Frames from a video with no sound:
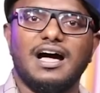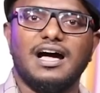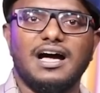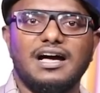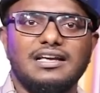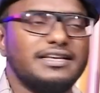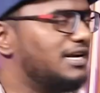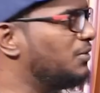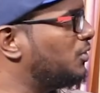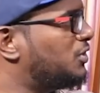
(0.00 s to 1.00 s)
ஆஹா
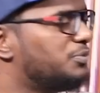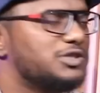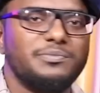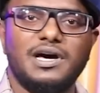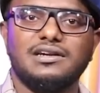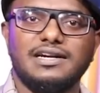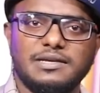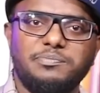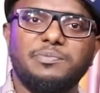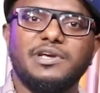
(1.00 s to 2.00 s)
என்ன ஒட்டுமொத்த மார்க்கெட்டு
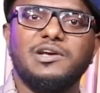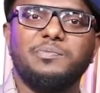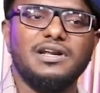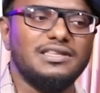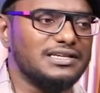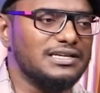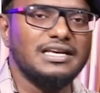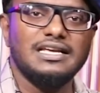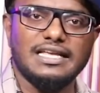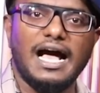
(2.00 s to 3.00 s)
இப்படி பிஹேவ் பண்ணுது
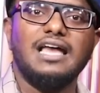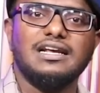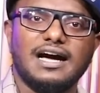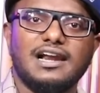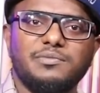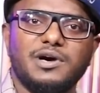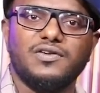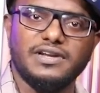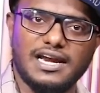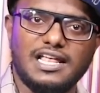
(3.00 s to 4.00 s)
யார் காரணமாக
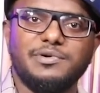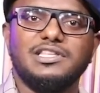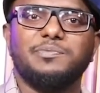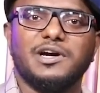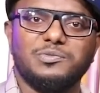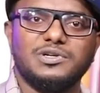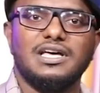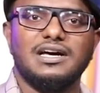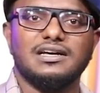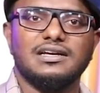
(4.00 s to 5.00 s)
இருக்கும்னு எல்லாருமே எதிர்பார்க்கும் போது
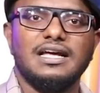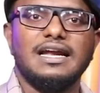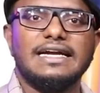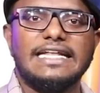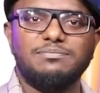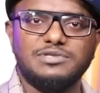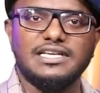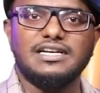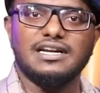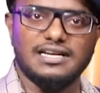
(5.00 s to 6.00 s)
தான் டீப்
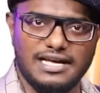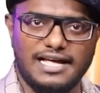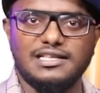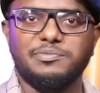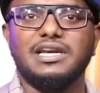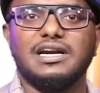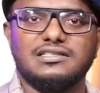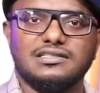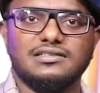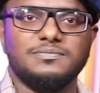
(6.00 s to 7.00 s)
சீக்குன்ற அந்த பேர்
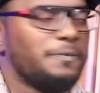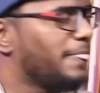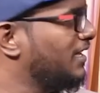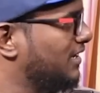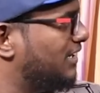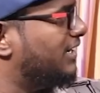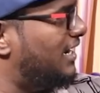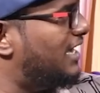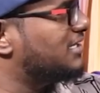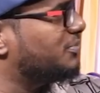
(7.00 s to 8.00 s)
கிடச்சிது
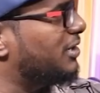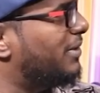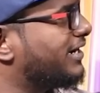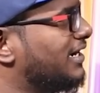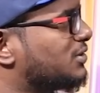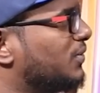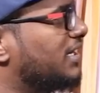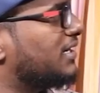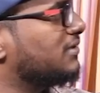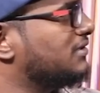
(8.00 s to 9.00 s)
என்ன ஆச்சு மாதிரி மார்க்கெட்டில்
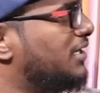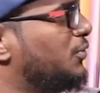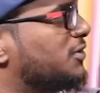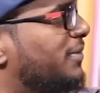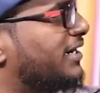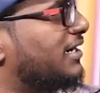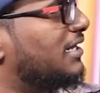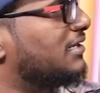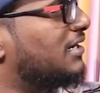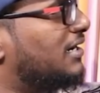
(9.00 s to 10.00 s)
சொல்லிடுறேன் இந்த யூஎஸ்
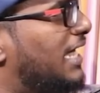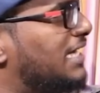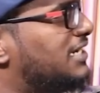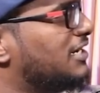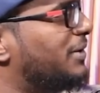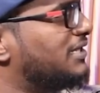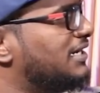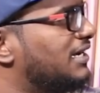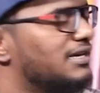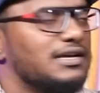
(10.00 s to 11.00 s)
மார்க்கெட்டில் நாஸ்டாக்
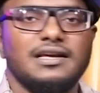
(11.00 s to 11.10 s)
பார்த்தீங்கன்னா